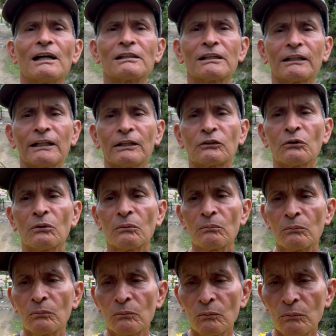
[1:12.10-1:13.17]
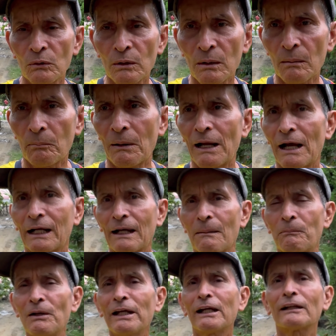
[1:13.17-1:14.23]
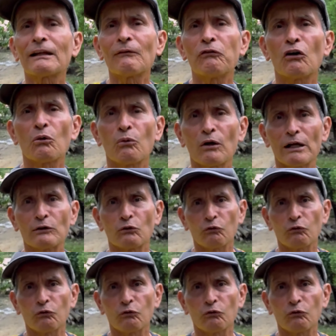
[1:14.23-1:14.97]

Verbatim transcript: el secreto para que aplique esta fórmula en tu